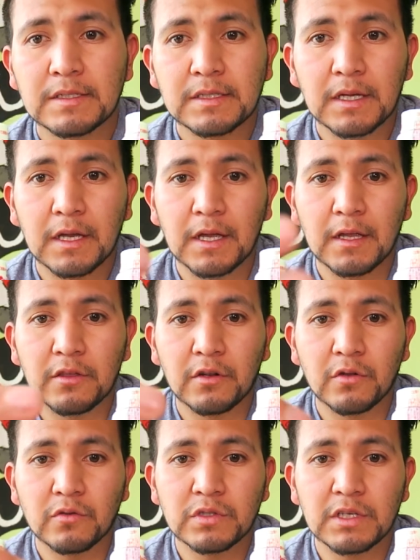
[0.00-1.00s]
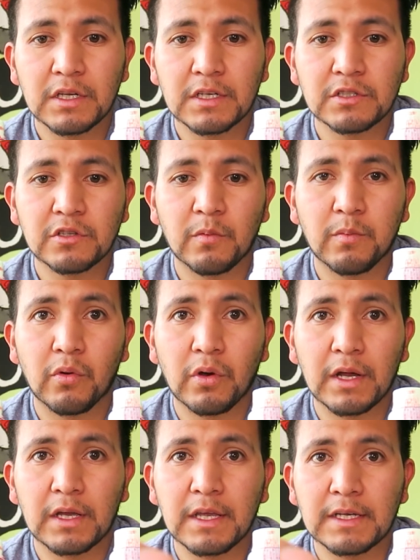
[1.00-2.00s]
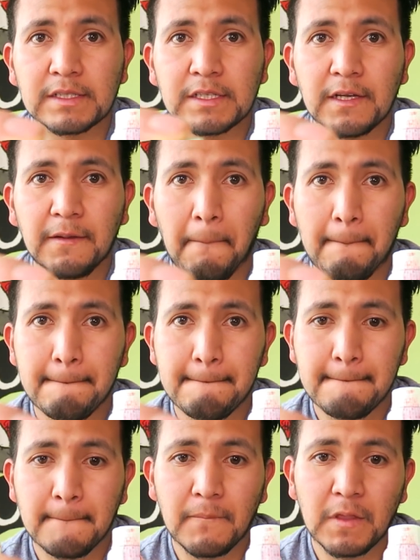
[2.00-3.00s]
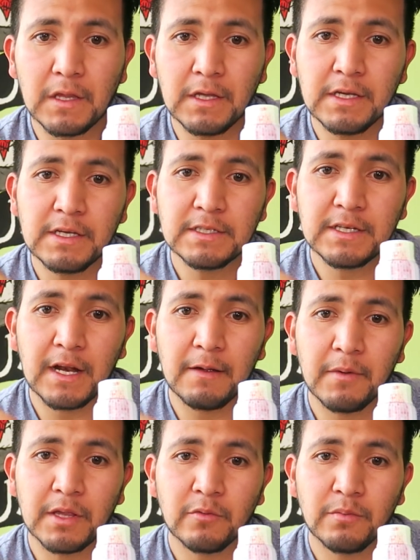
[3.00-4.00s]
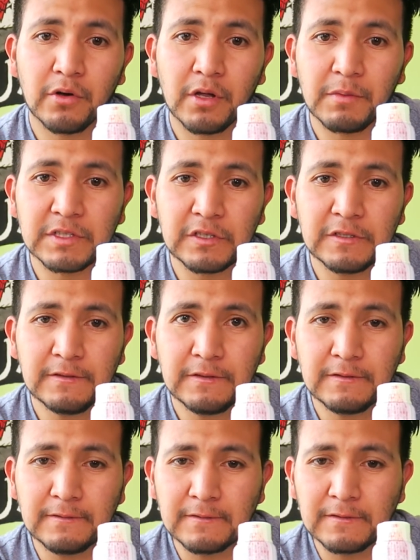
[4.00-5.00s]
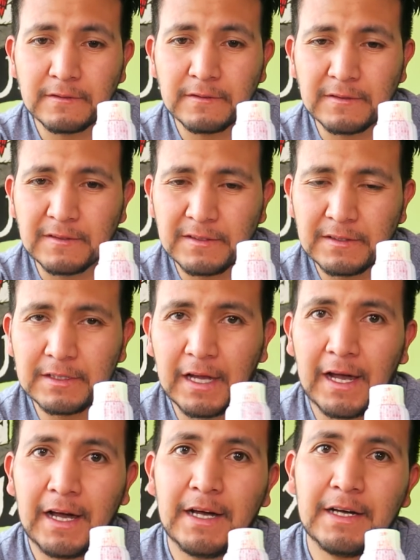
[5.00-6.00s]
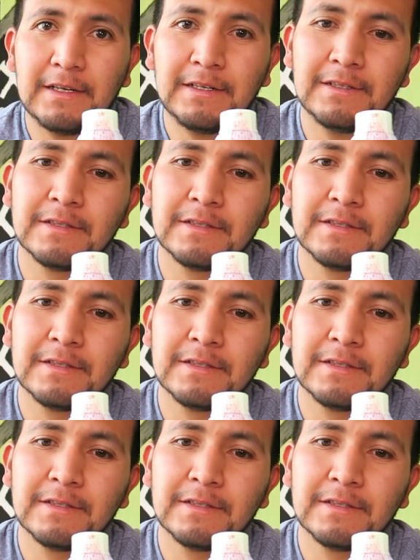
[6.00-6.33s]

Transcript: se introduce esto por aquí así y se le mete un poco de presión. Ah.